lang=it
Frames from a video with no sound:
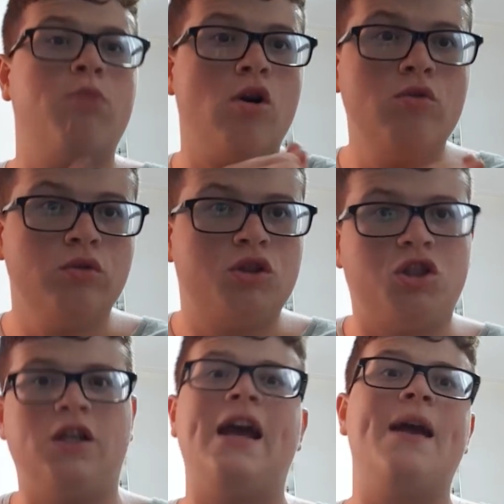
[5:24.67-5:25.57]

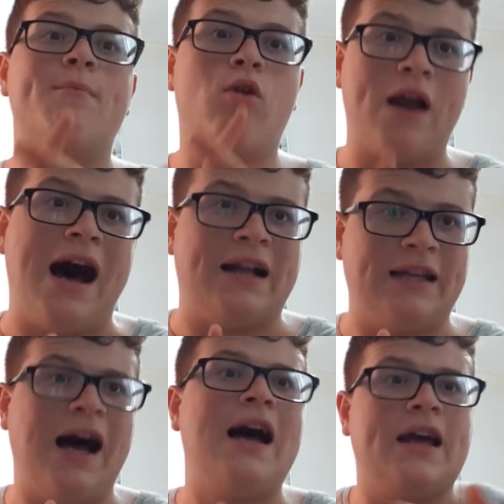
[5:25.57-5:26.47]
Bonucci e
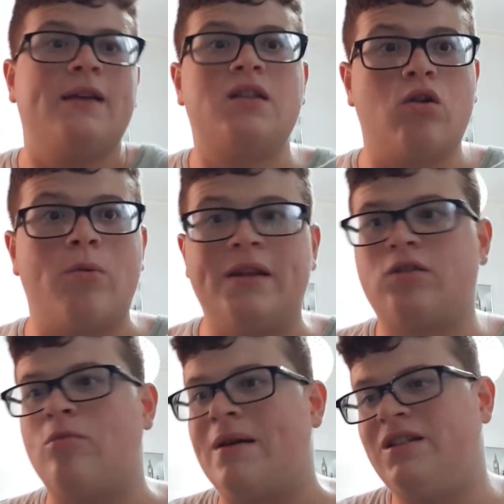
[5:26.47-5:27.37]
Morata, e secondo me
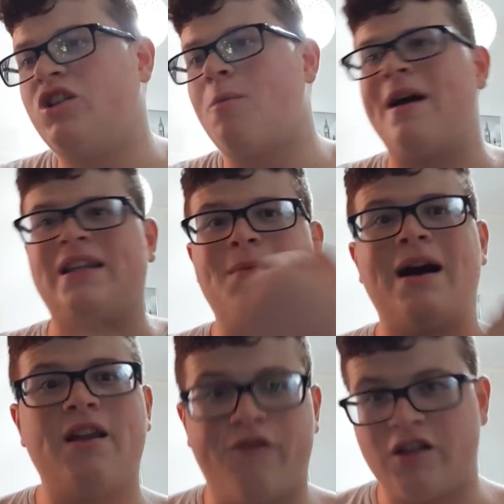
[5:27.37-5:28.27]
insomma si ci perde
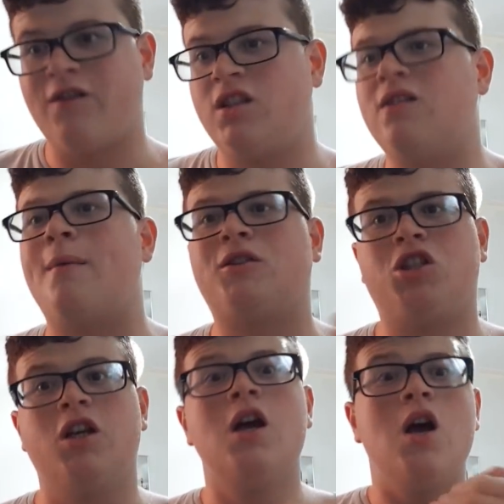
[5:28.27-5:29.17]
magari in fase difensiva ma
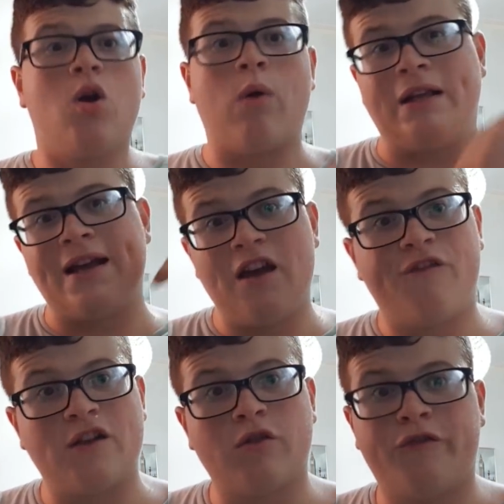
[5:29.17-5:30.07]
ci guadagna in
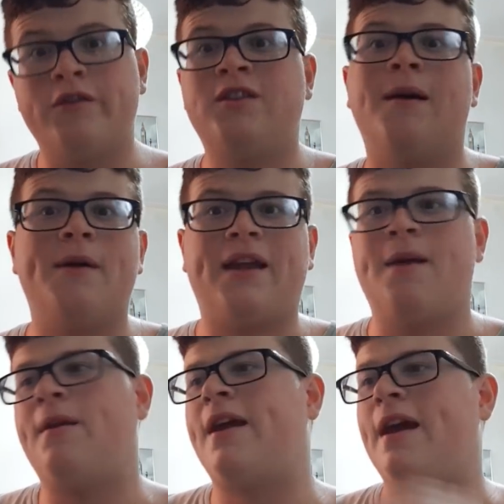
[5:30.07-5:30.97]
fase offensiva
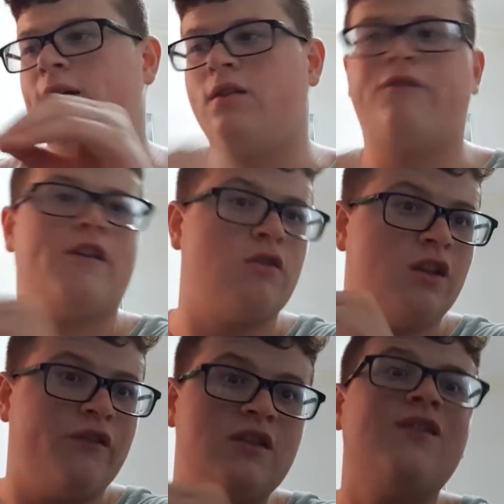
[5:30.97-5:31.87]
perché? Perché in fase
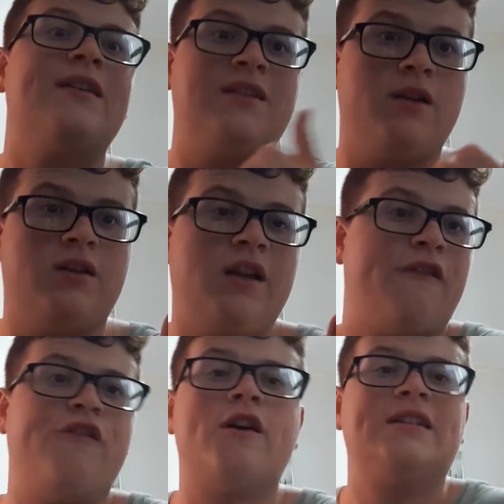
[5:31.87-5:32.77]
difensiva si, si
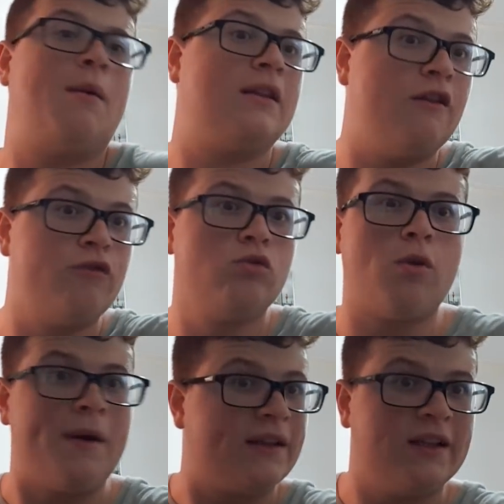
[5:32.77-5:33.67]
rafforza ma nel
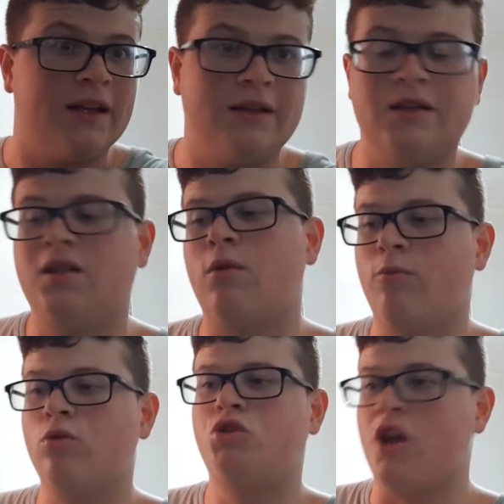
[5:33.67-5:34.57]
futuro perde tantissimo.
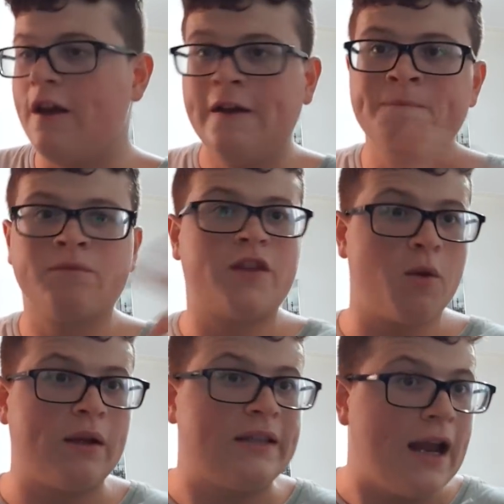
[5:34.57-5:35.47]
Bonucci
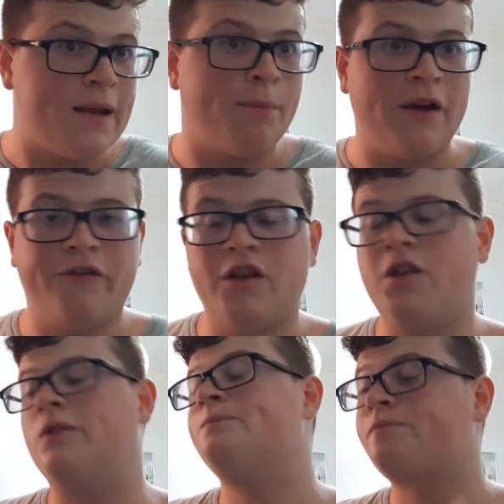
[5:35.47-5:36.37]
3-4 anni e poi ha
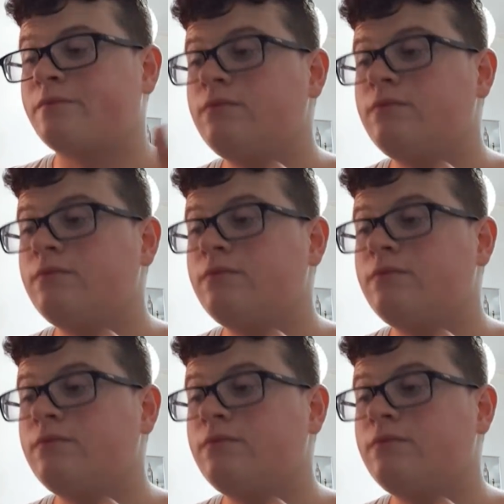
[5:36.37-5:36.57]
finito